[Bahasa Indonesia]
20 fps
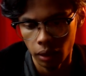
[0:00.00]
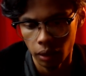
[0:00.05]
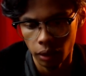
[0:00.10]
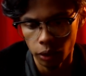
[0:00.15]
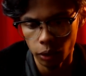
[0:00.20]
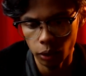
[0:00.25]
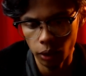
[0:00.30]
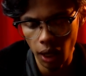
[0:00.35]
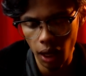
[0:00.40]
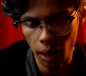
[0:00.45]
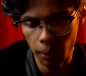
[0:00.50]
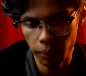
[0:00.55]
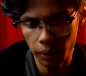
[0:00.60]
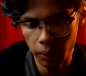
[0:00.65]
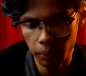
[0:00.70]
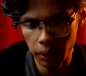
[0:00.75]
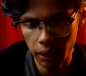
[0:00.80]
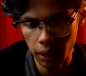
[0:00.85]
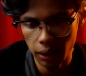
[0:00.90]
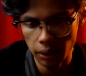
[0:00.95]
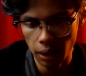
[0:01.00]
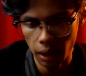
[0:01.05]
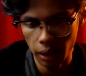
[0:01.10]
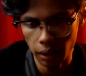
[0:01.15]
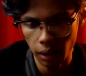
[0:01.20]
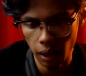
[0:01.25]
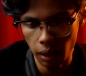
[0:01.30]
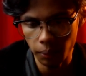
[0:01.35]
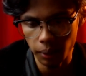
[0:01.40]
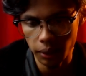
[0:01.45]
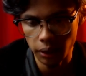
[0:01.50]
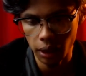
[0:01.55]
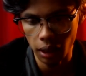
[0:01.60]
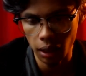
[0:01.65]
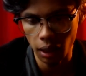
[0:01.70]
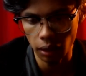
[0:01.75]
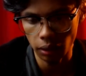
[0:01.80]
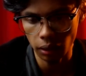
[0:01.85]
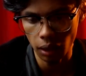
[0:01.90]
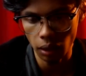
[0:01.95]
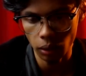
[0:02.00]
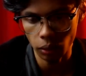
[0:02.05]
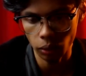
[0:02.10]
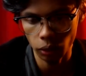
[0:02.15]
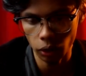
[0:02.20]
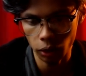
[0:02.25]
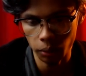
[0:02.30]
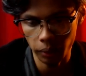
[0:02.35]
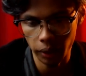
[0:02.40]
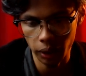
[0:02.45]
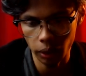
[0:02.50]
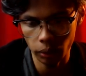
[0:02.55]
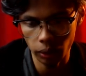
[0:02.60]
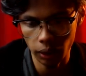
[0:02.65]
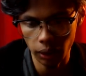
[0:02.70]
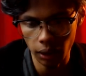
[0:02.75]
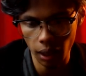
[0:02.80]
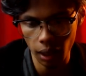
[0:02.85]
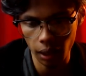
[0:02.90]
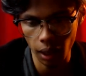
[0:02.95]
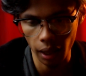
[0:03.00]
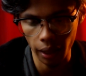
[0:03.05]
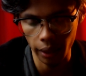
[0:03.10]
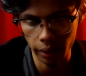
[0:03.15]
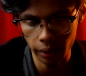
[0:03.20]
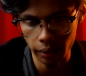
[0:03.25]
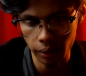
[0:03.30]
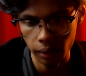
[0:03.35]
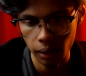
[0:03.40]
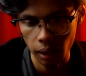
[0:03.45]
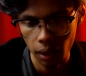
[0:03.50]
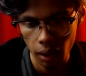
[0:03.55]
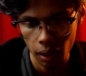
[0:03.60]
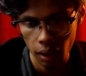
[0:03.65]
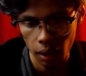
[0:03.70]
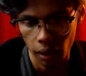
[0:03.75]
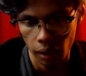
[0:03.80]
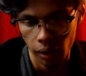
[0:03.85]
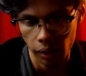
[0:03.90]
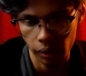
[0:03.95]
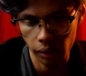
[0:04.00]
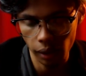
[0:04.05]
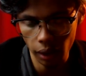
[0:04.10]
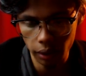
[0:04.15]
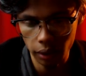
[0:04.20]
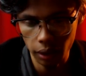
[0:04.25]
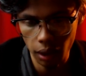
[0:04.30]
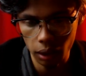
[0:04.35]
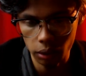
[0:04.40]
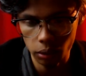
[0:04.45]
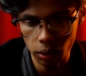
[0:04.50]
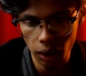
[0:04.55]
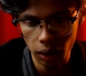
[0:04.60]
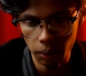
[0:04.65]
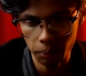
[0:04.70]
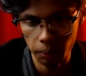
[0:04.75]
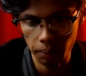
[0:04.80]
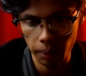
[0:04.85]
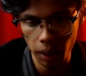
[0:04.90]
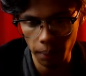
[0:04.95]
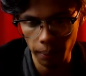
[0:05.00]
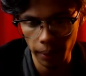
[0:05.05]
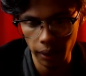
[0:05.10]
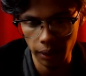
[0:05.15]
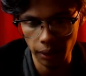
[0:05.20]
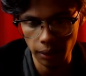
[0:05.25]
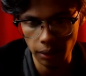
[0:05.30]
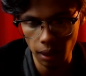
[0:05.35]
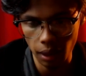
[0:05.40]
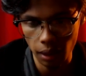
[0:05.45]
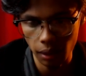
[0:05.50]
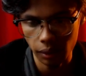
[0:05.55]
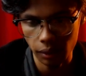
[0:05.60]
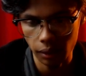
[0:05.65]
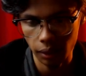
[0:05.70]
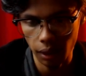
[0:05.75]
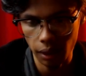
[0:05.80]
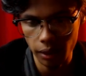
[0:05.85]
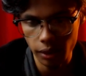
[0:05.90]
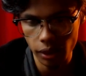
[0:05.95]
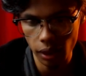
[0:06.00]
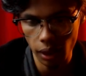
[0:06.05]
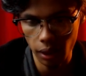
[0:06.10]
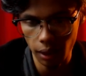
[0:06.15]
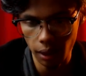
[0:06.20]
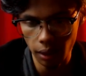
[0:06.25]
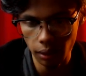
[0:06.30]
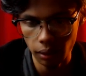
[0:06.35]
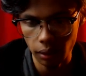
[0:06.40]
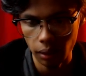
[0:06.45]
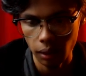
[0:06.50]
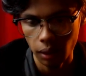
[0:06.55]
sudah hampir menyelesaikan persyaratan untuk mengikuti KKN yang dilakukan di beberapa desa dengan syarat